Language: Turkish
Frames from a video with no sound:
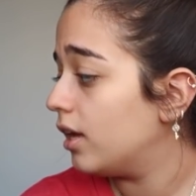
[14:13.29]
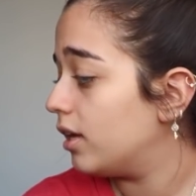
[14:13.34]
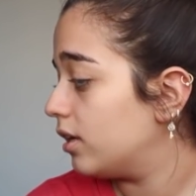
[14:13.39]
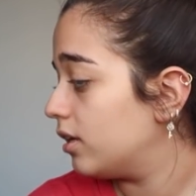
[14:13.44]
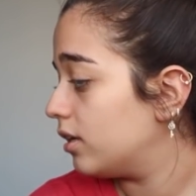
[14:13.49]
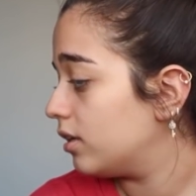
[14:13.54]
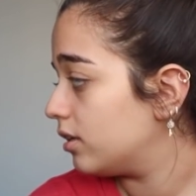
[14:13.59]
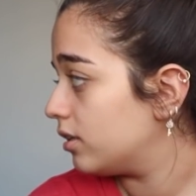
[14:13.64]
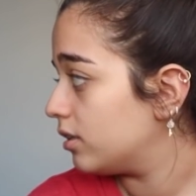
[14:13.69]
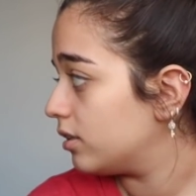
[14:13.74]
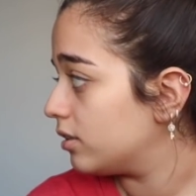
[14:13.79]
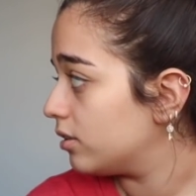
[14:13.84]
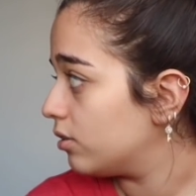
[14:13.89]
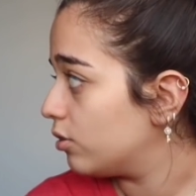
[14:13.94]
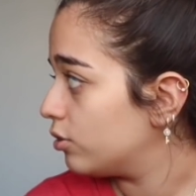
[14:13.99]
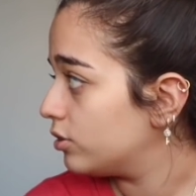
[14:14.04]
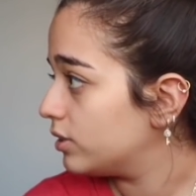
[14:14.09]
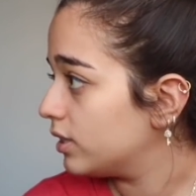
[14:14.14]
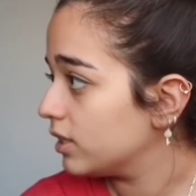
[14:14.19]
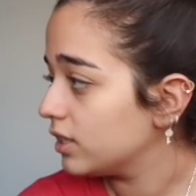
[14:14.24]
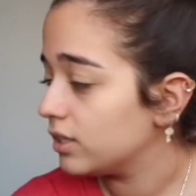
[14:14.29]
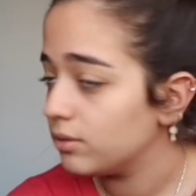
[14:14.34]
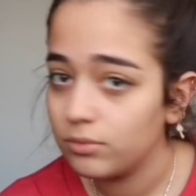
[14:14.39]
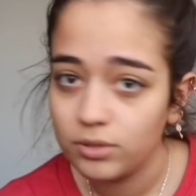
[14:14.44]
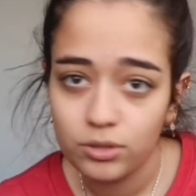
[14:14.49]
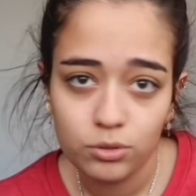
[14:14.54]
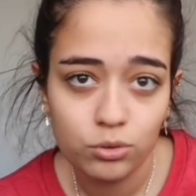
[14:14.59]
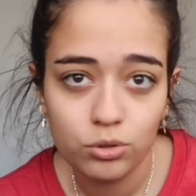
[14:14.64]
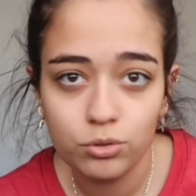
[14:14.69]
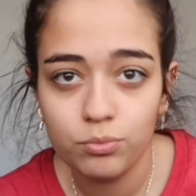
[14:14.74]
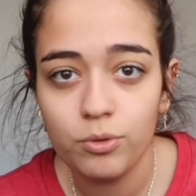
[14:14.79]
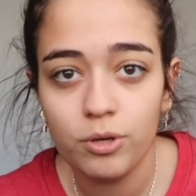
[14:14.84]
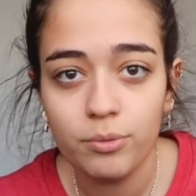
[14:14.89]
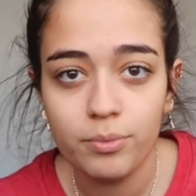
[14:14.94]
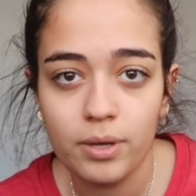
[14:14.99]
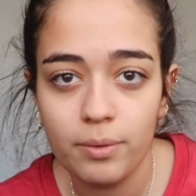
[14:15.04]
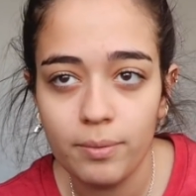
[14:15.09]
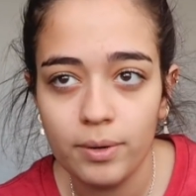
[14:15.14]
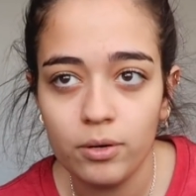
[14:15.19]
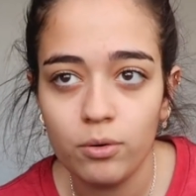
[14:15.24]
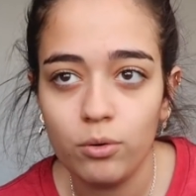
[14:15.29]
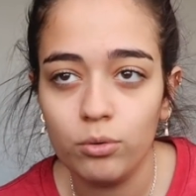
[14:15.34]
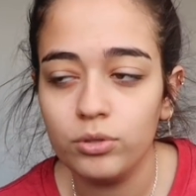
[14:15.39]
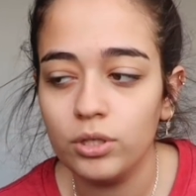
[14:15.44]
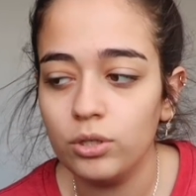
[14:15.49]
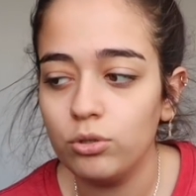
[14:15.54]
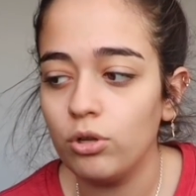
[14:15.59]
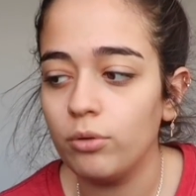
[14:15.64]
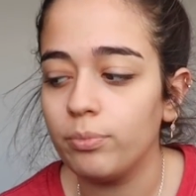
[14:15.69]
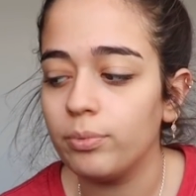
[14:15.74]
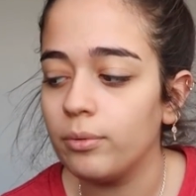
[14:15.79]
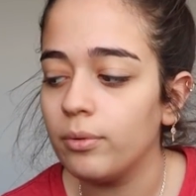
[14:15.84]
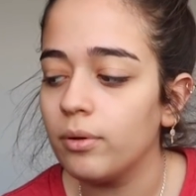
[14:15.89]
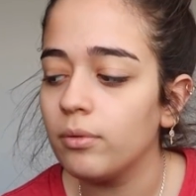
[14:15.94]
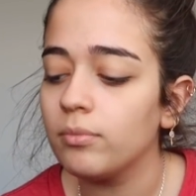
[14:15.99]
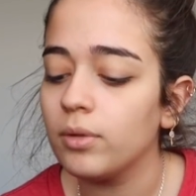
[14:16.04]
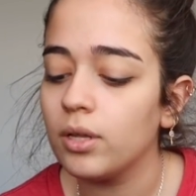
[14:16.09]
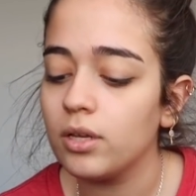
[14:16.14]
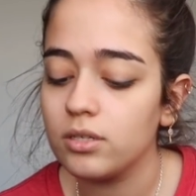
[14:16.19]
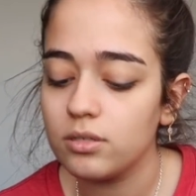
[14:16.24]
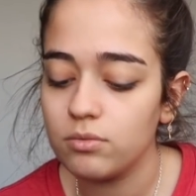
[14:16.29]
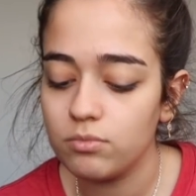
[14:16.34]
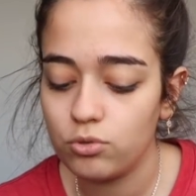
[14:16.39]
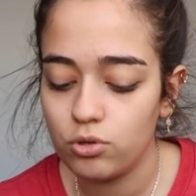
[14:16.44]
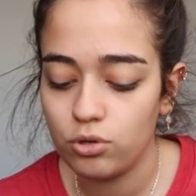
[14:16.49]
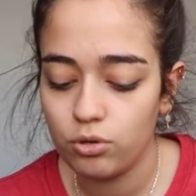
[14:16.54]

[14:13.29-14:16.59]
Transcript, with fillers: Ee, o yüzden şimdi küçük böyle bir hemen odayı toplamam lazım.